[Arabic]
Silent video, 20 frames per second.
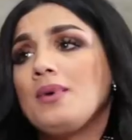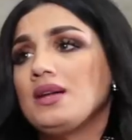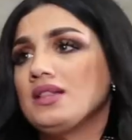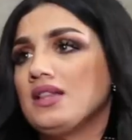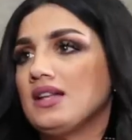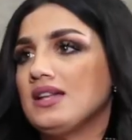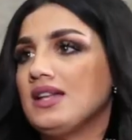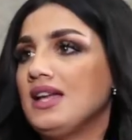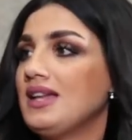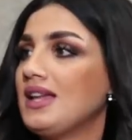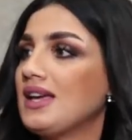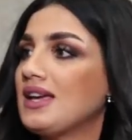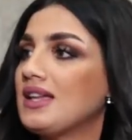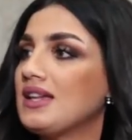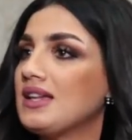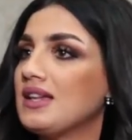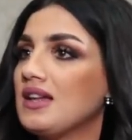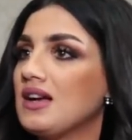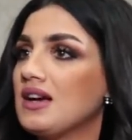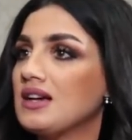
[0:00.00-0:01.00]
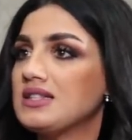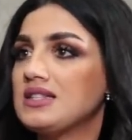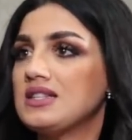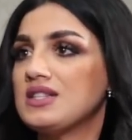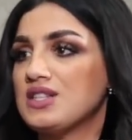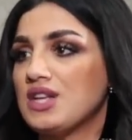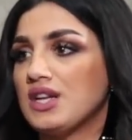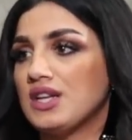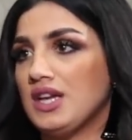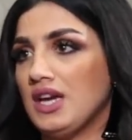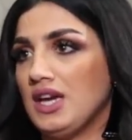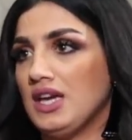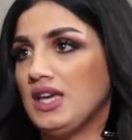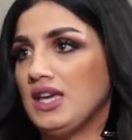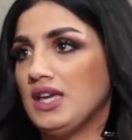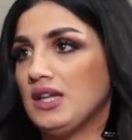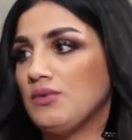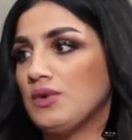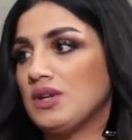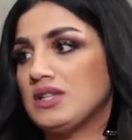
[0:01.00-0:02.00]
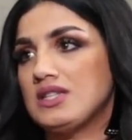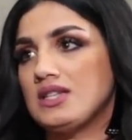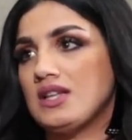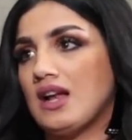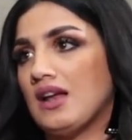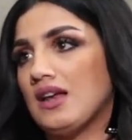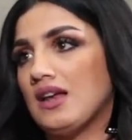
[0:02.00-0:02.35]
ابدا نحن كنا كثير صريحين وكثير